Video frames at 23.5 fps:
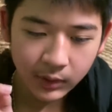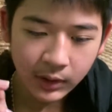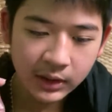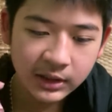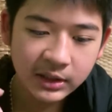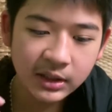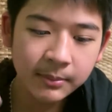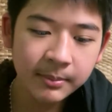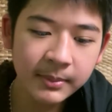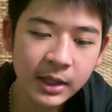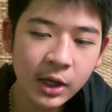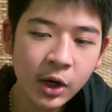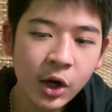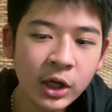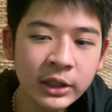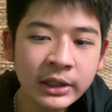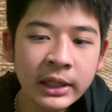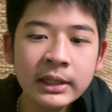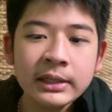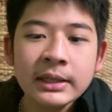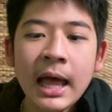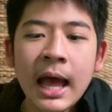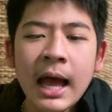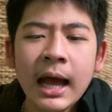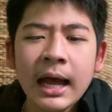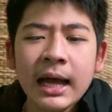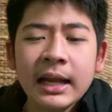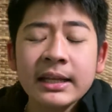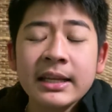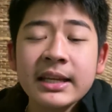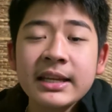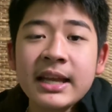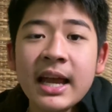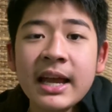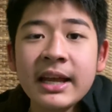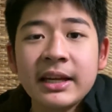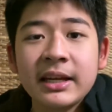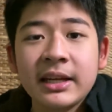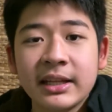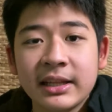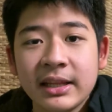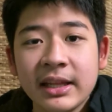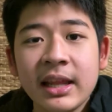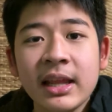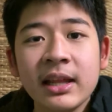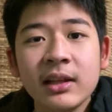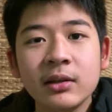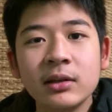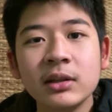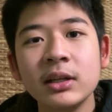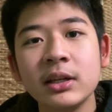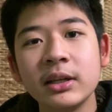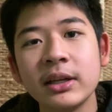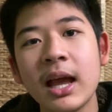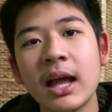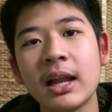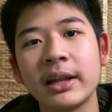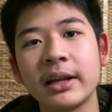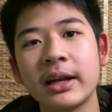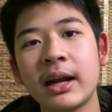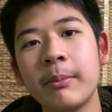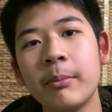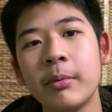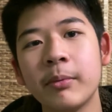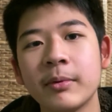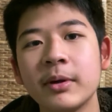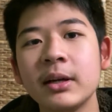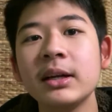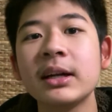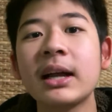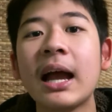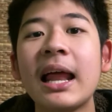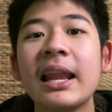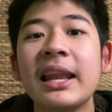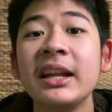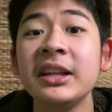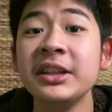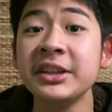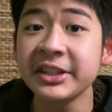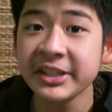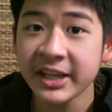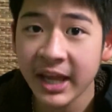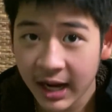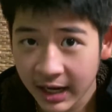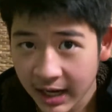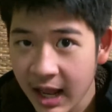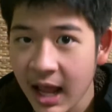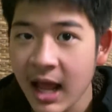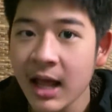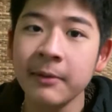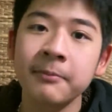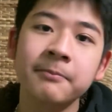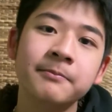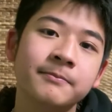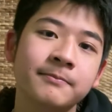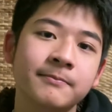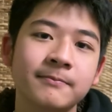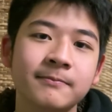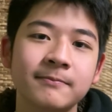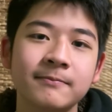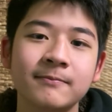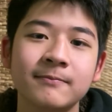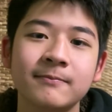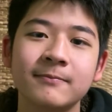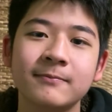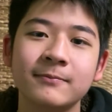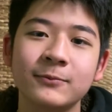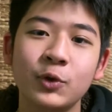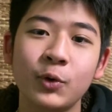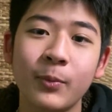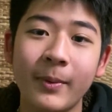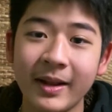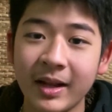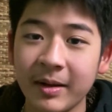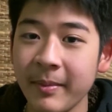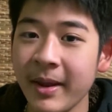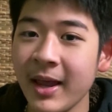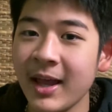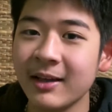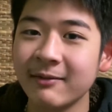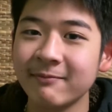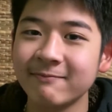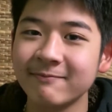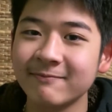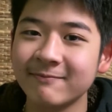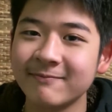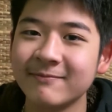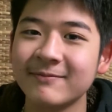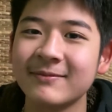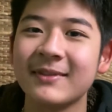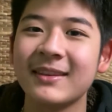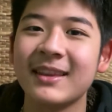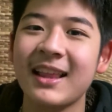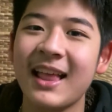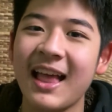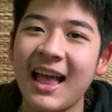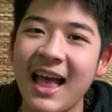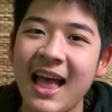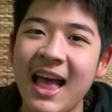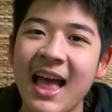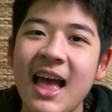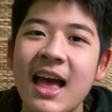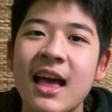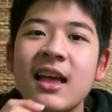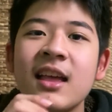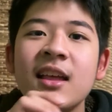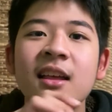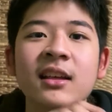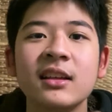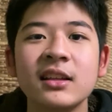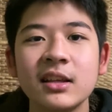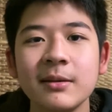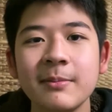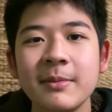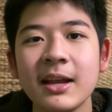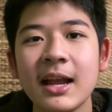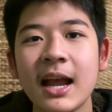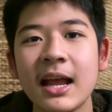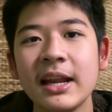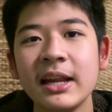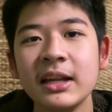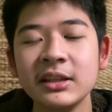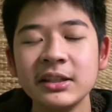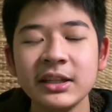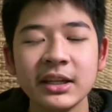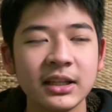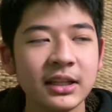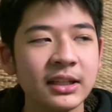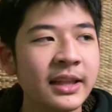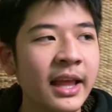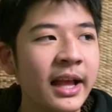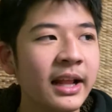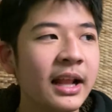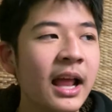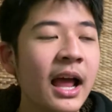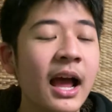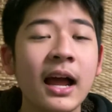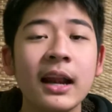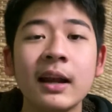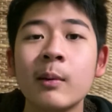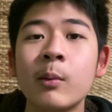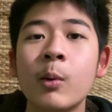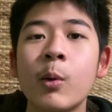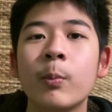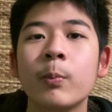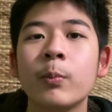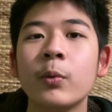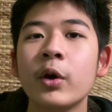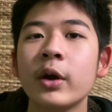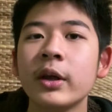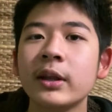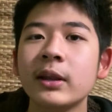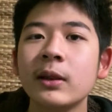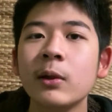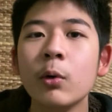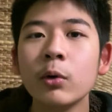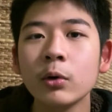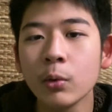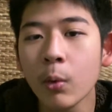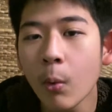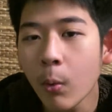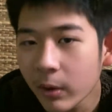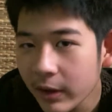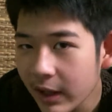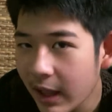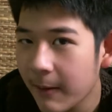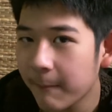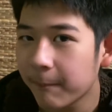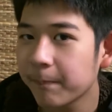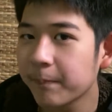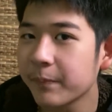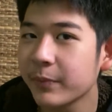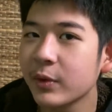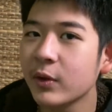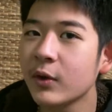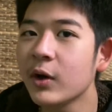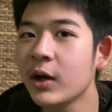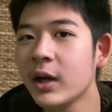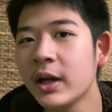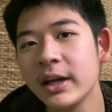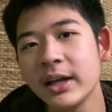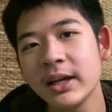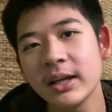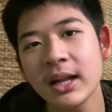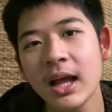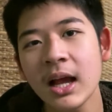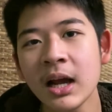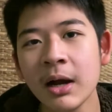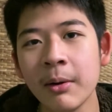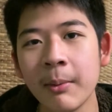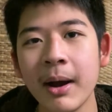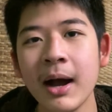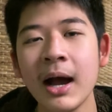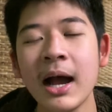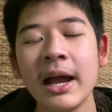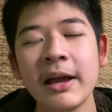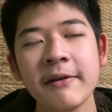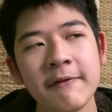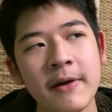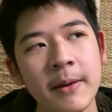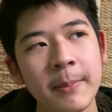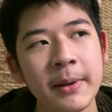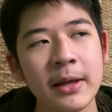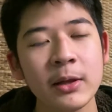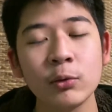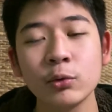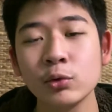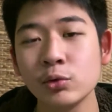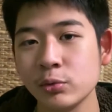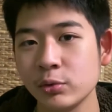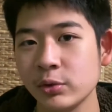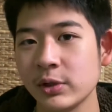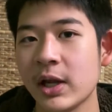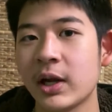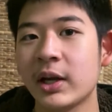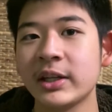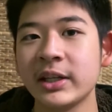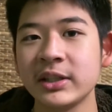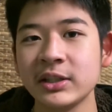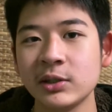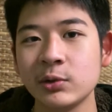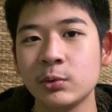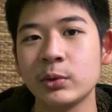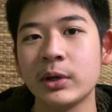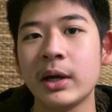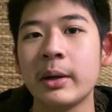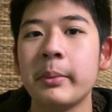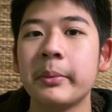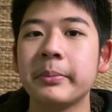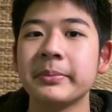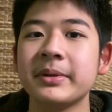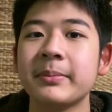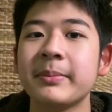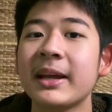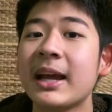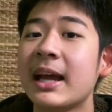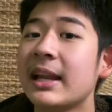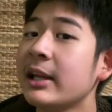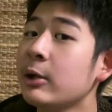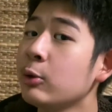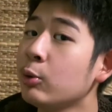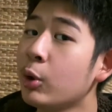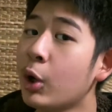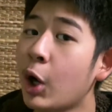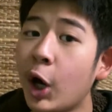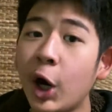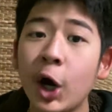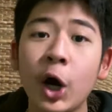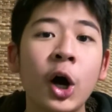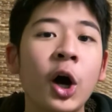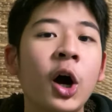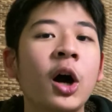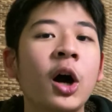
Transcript: จะมีข้อแตกต่างกันใหญ่ๆหนึ่งหนึ่งอย่างเลยนะครับผมคือการเล่นเสียงนะฮะ ถูกไหมท่านแม่ใช่จะมีการเล่นเสียงที่แตกต่างกันนะผมโดยลูกทุ่งเนี่ยด้วยถ้าเกิดว่าใครฟังเพลงลูกทุ่งอยู่แล้วก็น่าจะรู้นะครับผมจะมีการเล่นลูกคอ